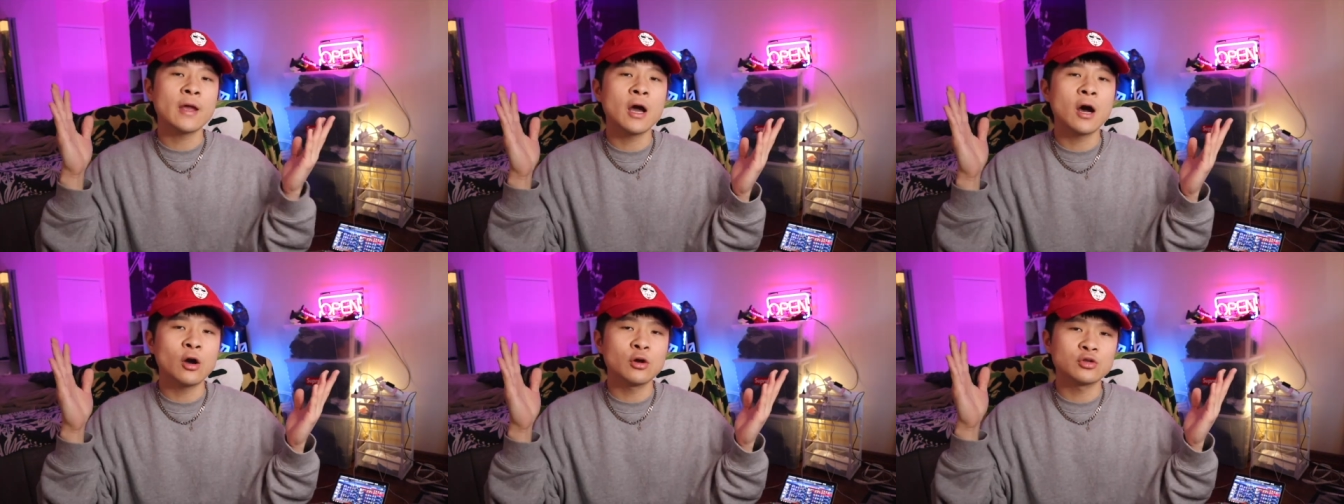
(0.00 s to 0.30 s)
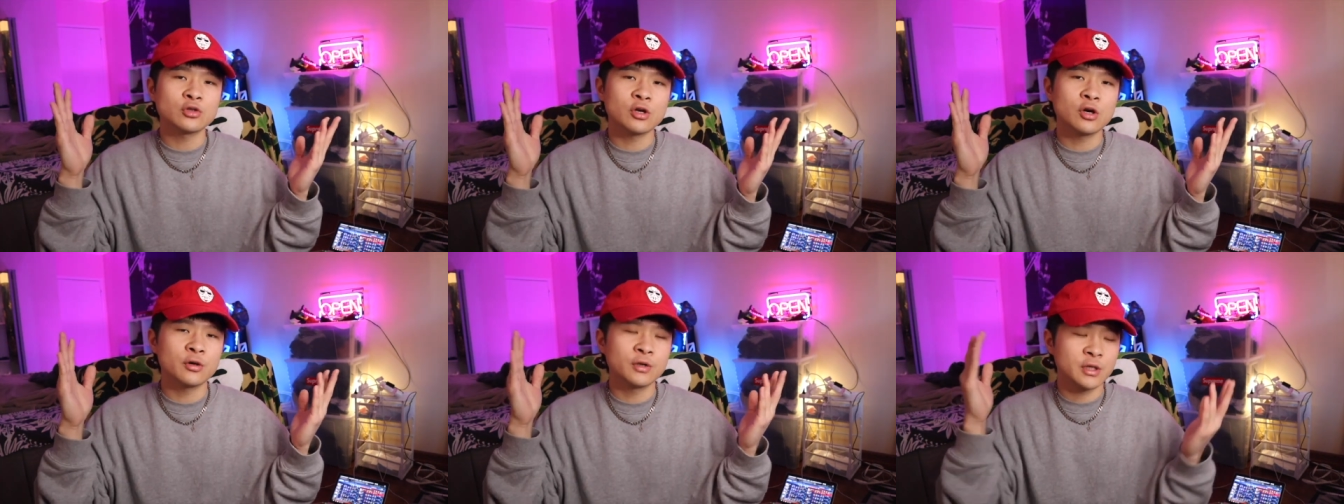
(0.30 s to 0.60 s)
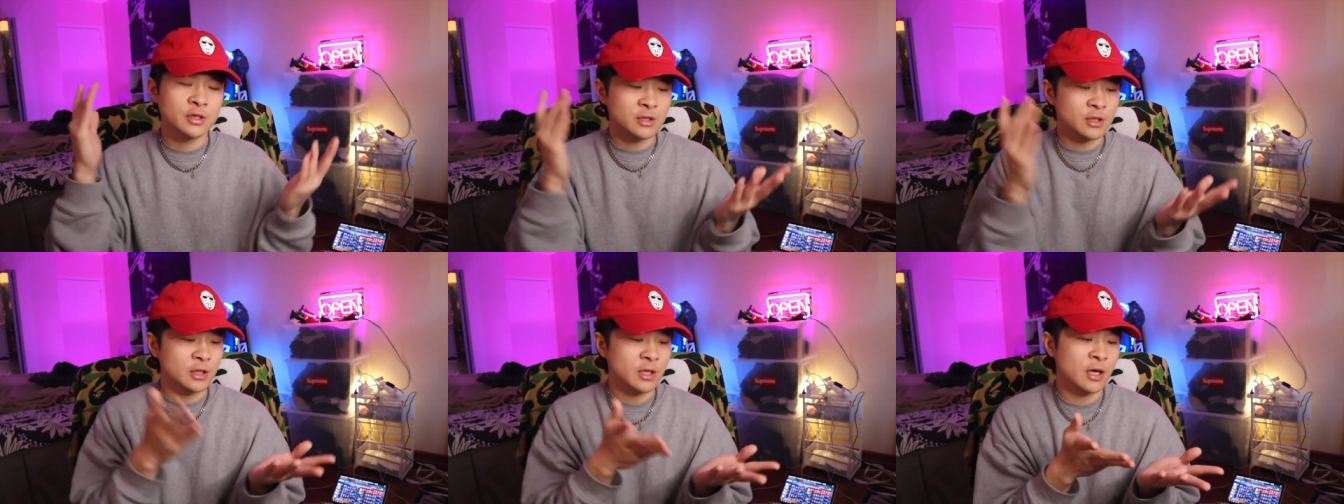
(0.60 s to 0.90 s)
然后最后
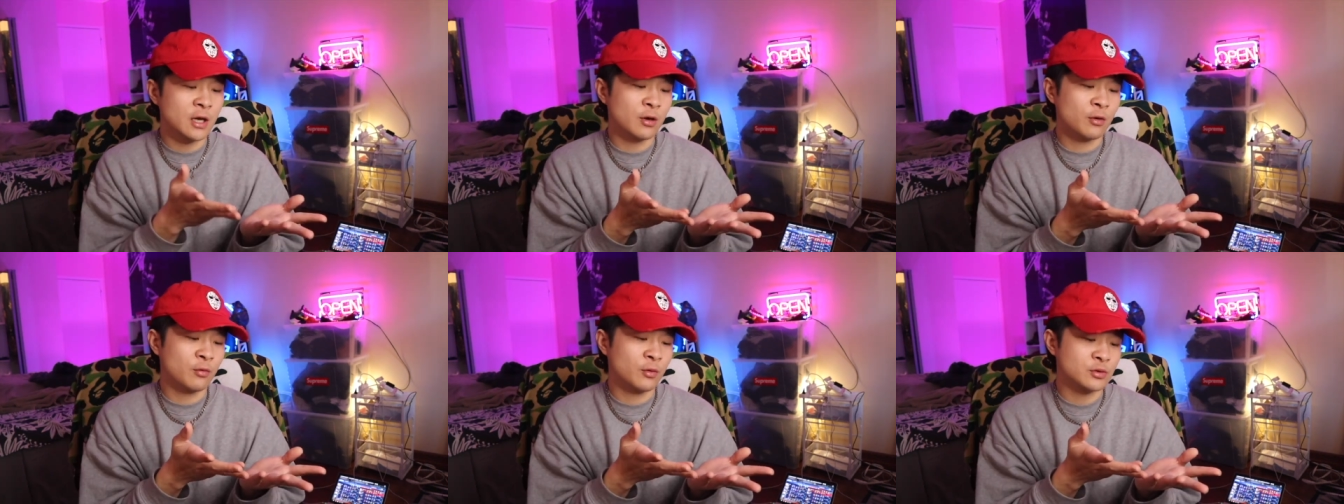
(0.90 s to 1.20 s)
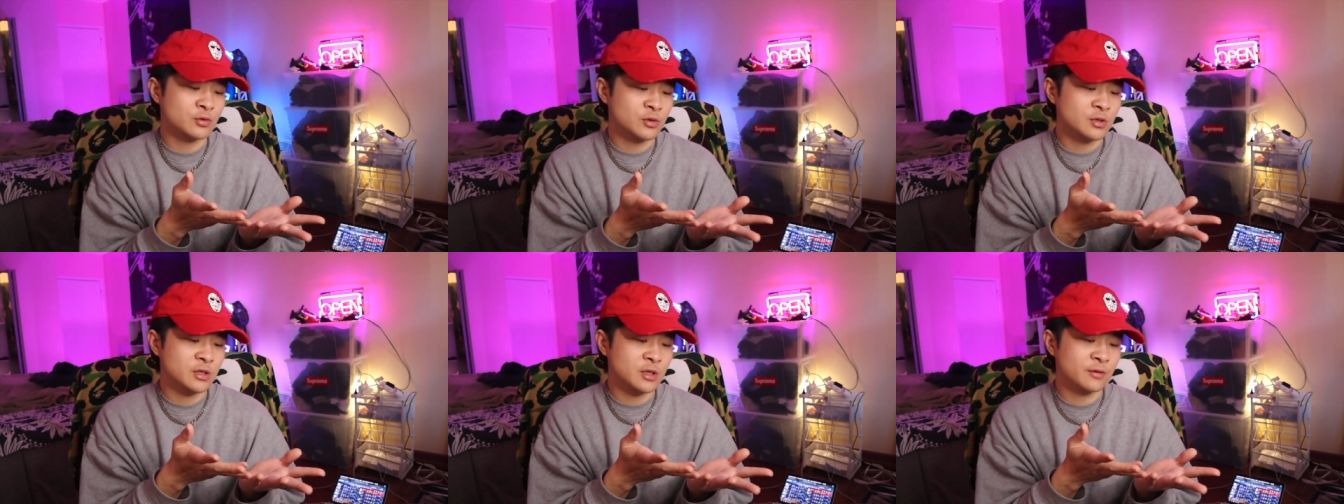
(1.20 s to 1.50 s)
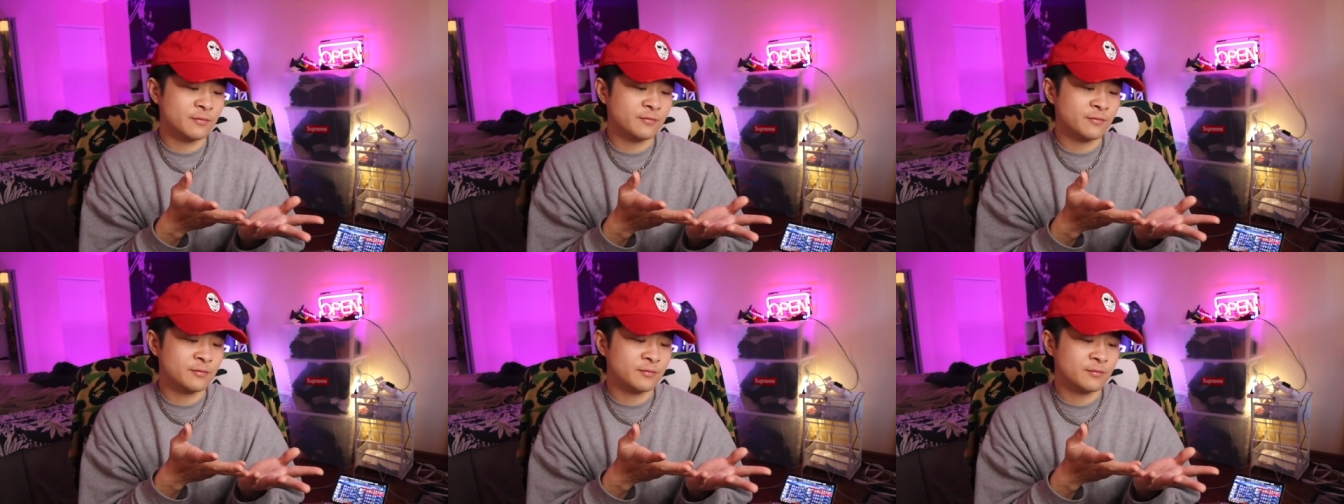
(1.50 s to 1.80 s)
以这个我最
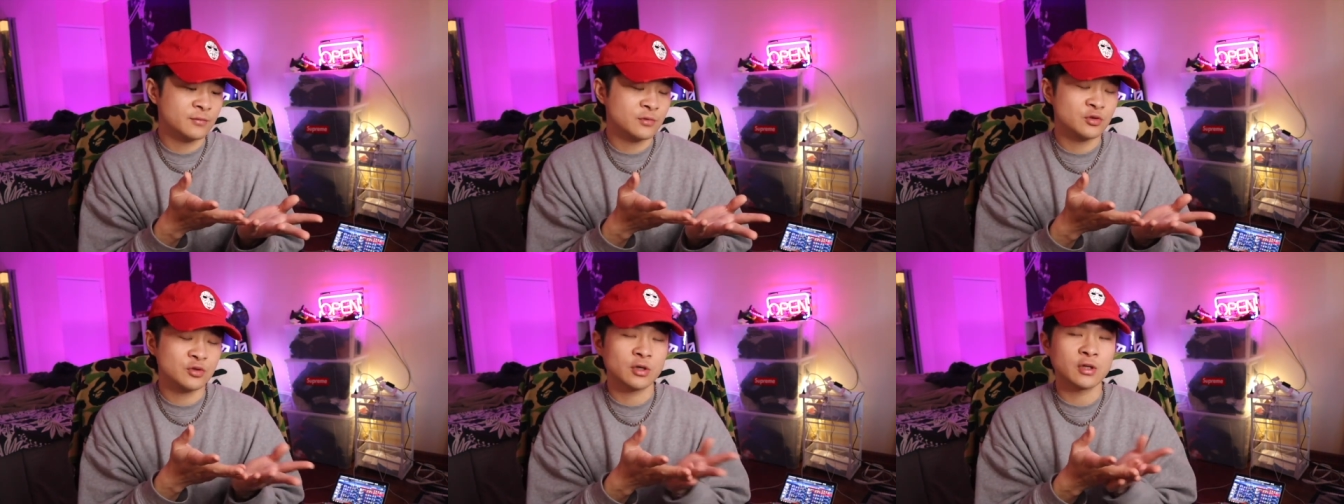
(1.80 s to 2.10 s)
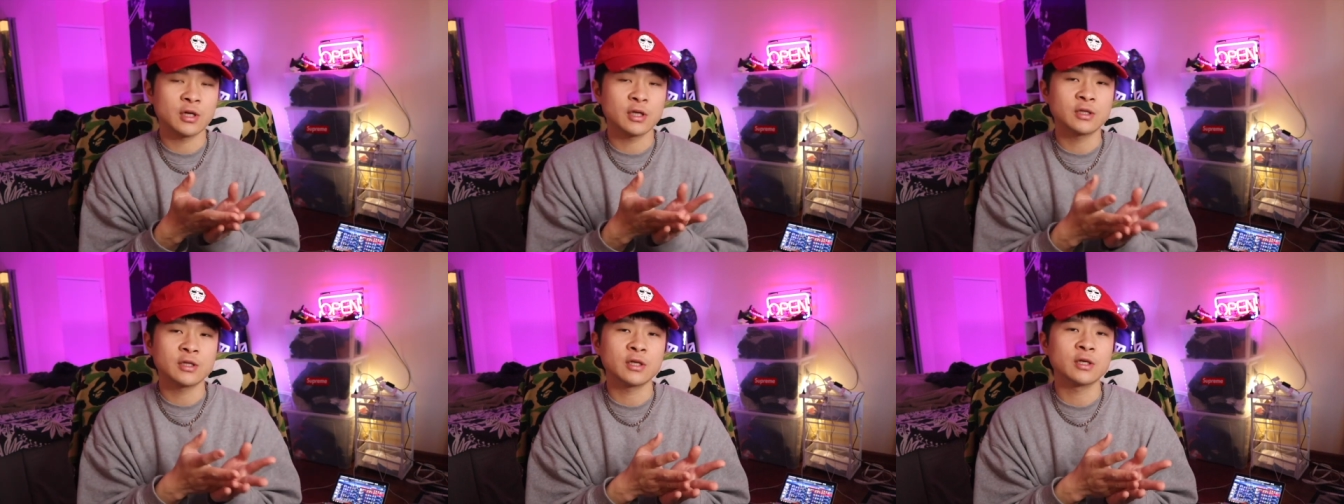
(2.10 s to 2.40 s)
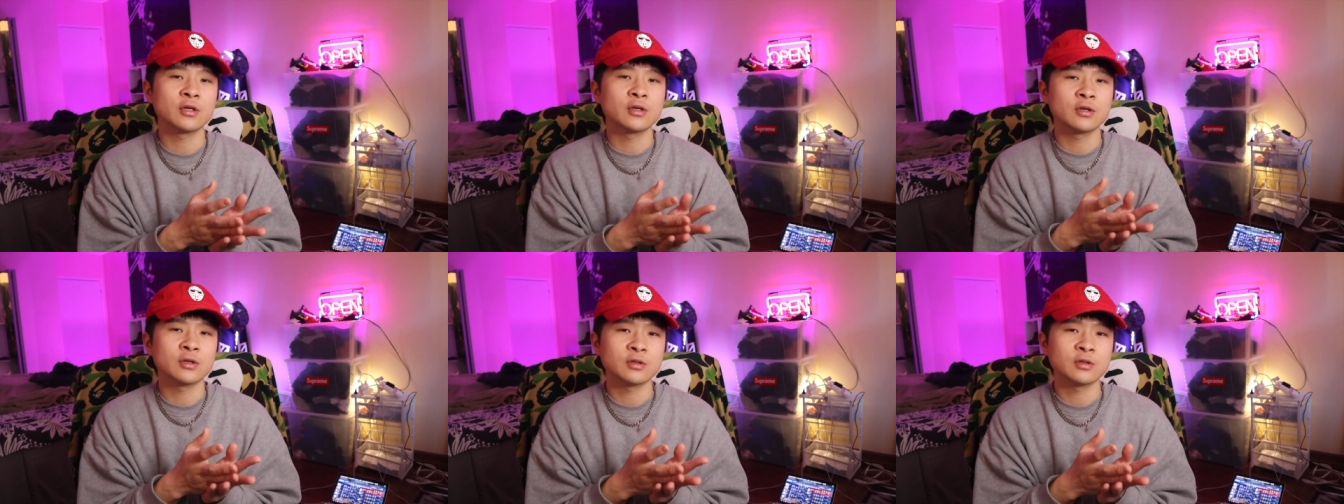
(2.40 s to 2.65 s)
近觉得挺